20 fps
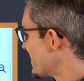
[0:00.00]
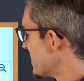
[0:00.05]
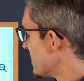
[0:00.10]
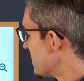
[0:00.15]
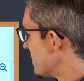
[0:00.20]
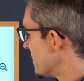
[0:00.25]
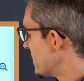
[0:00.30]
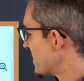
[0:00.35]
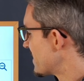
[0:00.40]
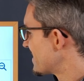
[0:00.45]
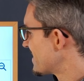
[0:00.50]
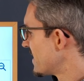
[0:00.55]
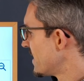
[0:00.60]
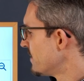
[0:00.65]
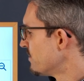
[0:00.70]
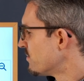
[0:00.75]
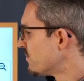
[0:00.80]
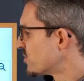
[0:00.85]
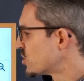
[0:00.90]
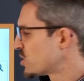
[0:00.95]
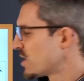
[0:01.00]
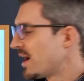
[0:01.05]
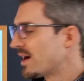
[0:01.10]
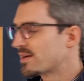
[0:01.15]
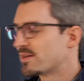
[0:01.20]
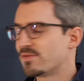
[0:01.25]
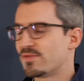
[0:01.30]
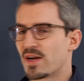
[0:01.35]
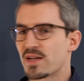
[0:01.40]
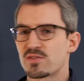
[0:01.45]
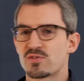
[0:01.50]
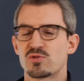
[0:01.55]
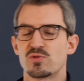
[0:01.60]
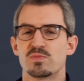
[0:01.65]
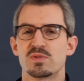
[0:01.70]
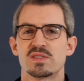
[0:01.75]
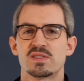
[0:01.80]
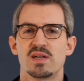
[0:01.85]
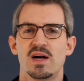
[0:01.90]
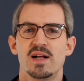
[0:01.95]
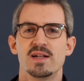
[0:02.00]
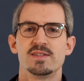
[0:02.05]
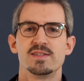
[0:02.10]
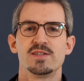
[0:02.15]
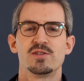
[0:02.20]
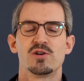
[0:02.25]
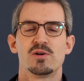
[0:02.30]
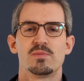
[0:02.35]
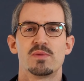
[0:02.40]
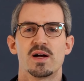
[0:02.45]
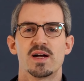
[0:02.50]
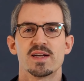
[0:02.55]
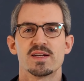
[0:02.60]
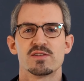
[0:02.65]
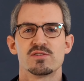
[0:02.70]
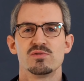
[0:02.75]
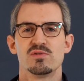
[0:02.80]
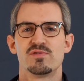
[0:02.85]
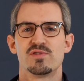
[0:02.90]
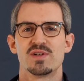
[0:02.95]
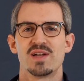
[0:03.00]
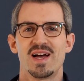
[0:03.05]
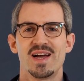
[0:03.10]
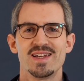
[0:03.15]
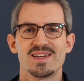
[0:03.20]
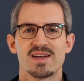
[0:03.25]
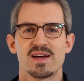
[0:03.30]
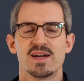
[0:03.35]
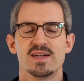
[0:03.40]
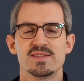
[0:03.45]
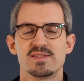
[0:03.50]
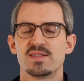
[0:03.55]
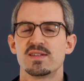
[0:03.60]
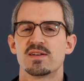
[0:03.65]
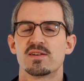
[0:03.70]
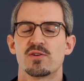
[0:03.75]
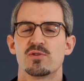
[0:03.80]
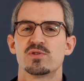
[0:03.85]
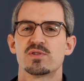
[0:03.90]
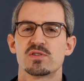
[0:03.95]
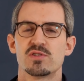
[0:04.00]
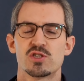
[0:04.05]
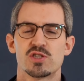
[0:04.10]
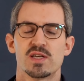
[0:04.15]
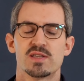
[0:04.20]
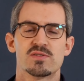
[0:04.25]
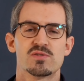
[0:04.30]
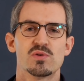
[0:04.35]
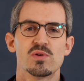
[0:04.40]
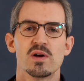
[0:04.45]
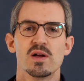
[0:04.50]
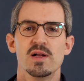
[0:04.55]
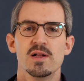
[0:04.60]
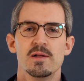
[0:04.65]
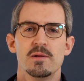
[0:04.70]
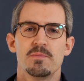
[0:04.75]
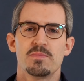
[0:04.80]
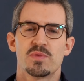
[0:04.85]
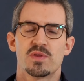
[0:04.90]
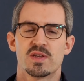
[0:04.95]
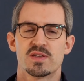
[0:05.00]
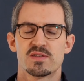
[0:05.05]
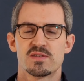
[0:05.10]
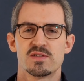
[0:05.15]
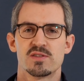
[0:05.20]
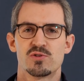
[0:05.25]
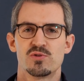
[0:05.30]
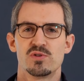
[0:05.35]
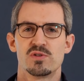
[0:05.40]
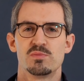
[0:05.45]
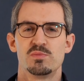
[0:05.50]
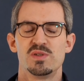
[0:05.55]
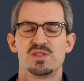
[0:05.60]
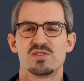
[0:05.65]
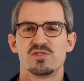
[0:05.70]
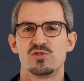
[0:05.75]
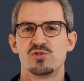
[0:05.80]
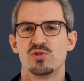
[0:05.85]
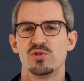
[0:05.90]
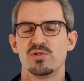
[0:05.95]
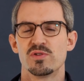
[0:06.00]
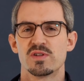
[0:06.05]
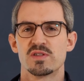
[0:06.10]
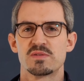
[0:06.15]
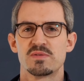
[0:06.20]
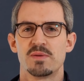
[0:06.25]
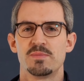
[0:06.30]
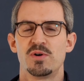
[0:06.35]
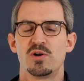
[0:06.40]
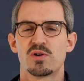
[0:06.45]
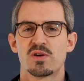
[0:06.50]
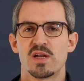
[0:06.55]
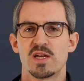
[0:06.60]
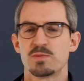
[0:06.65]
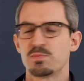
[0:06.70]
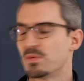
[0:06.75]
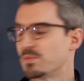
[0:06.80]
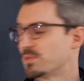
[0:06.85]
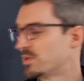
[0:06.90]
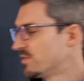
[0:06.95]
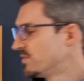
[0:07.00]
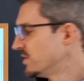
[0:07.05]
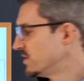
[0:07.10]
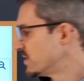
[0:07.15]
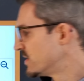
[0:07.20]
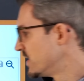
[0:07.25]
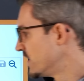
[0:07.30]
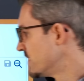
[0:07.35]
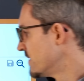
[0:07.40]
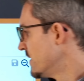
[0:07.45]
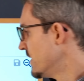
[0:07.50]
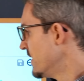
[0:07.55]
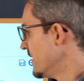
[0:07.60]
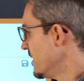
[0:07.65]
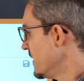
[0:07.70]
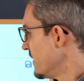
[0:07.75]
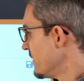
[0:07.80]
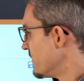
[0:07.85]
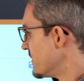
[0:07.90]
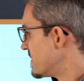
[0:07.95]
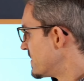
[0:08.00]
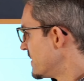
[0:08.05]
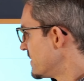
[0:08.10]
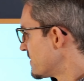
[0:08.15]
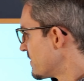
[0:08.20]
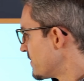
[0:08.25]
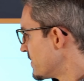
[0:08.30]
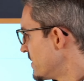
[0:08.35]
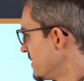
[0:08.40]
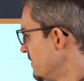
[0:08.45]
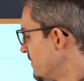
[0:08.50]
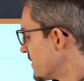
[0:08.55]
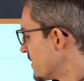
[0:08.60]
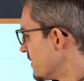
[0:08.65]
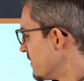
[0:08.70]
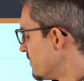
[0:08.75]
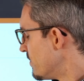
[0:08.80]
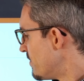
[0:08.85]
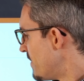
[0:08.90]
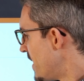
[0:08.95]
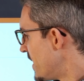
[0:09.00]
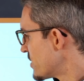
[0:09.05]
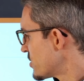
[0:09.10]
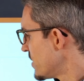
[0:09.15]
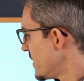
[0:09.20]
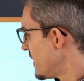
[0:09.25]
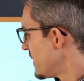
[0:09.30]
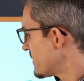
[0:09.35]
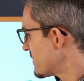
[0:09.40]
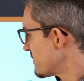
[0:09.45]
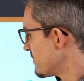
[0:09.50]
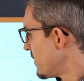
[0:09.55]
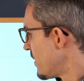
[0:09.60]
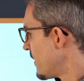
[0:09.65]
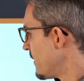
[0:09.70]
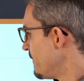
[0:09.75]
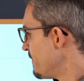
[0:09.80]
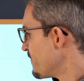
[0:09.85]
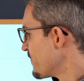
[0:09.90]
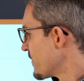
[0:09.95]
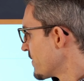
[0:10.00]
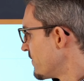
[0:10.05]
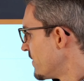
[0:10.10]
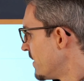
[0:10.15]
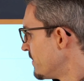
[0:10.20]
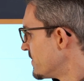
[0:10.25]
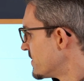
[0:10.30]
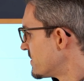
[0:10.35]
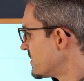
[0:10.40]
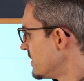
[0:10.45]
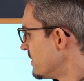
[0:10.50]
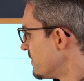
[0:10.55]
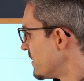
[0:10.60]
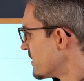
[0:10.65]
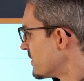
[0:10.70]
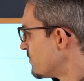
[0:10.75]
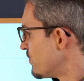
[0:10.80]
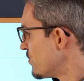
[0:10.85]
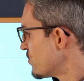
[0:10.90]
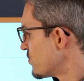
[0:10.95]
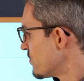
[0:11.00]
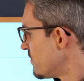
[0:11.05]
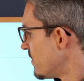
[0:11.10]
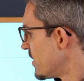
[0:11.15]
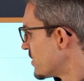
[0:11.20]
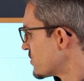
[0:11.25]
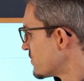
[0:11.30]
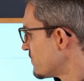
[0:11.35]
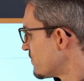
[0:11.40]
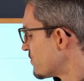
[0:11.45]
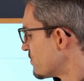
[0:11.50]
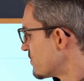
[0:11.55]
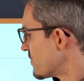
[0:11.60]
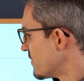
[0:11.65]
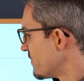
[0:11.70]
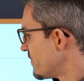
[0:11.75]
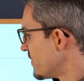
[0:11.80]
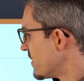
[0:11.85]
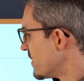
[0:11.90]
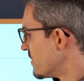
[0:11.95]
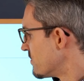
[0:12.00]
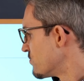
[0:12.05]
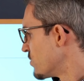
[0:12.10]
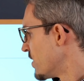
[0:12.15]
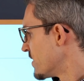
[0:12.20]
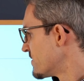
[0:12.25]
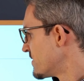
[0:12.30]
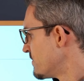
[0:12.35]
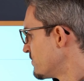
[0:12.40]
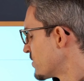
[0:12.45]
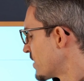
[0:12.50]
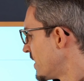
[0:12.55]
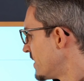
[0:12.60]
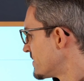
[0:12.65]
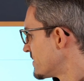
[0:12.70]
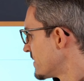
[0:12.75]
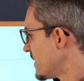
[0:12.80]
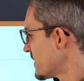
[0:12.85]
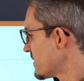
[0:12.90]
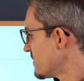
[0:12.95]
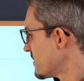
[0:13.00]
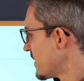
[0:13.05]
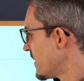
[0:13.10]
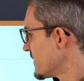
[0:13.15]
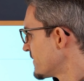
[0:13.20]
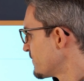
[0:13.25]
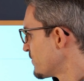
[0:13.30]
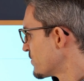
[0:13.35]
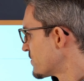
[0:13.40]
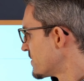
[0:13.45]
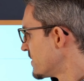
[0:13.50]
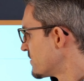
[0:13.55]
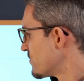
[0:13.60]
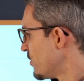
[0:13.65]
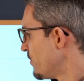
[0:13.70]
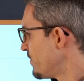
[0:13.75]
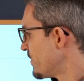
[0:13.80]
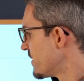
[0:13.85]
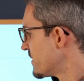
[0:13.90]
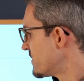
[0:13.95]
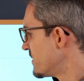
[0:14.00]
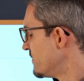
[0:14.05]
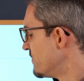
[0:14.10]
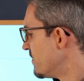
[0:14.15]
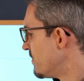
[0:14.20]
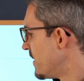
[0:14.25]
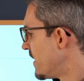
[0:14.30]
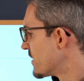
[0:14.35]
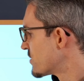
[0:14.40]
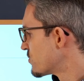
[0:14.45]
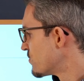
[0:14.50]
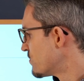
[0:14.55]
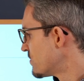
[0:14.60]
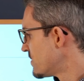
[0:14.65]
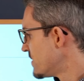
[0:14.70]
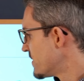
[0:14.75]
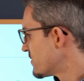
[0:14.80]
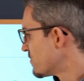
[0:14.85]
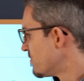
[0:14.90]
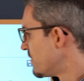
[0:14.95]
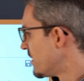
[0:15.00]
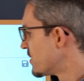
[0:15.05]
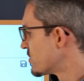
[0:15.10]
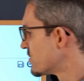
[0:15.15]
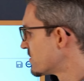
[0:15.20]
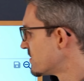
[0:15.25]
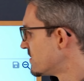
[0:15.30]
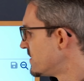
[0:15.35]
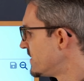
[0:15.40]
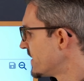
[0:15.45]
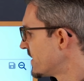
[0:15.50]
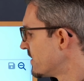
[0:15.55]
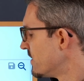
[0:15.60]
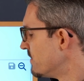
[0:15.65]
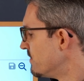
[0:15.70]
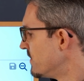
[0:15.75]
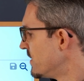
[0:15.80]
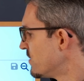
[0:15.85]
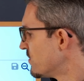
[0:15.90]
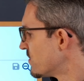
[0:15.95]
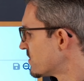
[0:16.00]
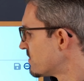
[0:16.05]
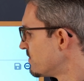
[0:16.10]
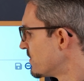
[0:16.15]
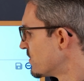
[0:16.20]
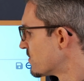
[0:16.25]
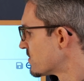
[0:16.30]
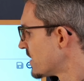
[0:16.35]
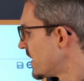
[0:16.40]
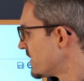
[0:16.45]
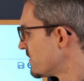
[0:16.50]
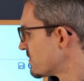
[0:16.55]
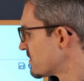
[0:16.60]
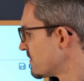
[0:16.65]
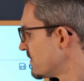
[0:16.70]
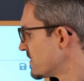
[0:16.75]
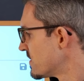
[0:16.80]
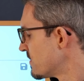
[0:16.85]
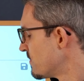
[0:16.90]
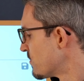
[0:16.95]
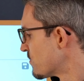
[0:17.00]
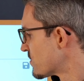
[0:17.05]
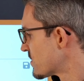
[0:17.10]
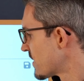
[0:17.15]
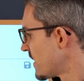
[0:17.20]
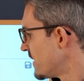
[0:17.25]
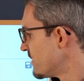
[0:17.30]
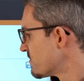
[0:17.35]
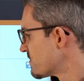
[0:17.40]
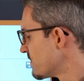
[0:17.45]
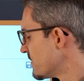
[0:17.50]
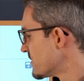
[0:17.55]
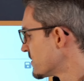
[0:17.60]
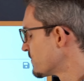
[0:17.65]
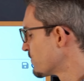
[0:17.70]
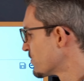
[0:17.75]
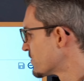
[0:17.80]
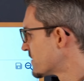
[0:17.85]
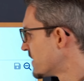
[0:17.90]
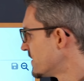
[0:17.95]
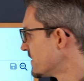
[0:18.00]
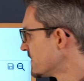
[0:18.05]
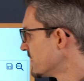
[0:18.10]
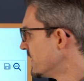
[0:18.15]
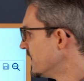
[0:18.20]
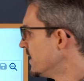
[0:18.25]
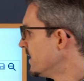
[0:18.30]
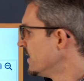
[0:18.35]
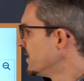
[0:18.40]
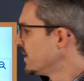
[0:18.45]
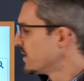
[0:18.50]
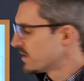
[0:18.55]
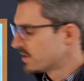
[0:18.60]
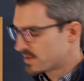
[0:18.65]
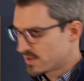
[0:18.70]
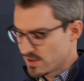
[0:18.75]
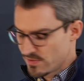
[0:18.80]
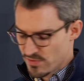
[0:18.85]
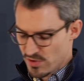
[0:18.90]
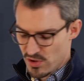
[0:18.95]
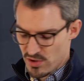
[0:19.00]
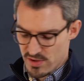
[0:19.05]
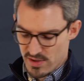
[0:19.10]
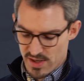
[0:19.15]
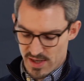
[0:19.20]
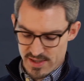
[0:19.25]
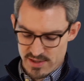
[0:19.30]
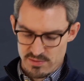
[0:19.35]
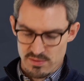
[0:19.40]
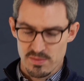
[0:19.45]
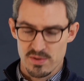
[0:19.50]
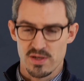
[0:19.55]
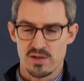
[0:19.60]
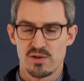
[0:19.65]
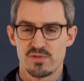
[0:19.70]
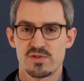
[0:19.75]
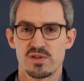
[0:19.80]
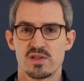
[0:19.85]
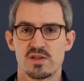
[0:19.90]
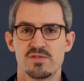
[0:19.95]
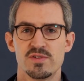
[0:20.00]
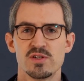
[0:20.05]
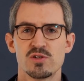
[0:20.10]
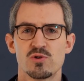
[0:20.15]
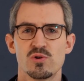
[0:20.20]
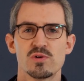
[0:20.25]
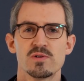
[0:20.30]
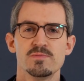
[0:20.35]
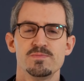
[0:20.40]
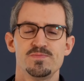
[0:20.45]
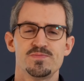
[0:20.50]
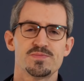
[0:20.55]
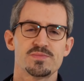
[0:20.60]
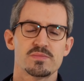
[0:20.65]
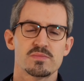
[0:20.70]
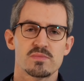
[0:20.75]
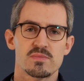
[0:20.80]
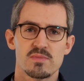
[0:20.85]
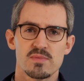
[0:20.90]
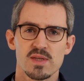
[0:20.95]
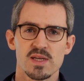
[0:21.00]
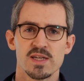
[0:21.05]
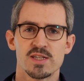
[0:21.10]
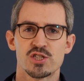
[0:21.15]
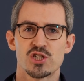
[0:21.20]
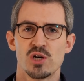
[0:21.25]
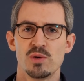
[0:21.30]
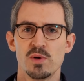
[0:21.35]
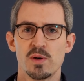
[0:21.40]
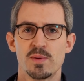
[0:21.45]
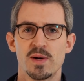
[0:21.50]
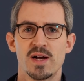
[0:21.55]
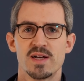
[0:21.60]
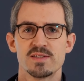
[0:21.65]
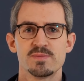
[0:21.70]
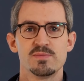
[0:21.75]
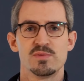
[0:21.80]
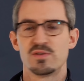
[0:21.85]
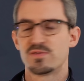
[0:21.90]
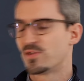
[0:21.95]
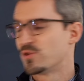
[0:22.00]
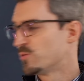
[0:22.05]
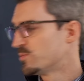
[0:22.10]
äh, extrem starken Wachstumszahlen, die kommen eigentlich eigentlich nur von einer einzigen Analystenschätzung. Und das ist natürlich ein bisschen dünn und das werden wir auch gleich beim Gewinn sehen. Wir sehen es aber hier bei der Marge erstmal. Wir haben jetzt hier mal eine Bruttomarge von ungefähr ja, 37, 38 Prozent. Operative Marge und Nettomarge sind dick im Minus, minus 21, minus 23 Prozent. Das sehen wir auch gleich, wenn wir dann auf den Gewinn gucken. Jetzt schauen wir aber erstmal auf die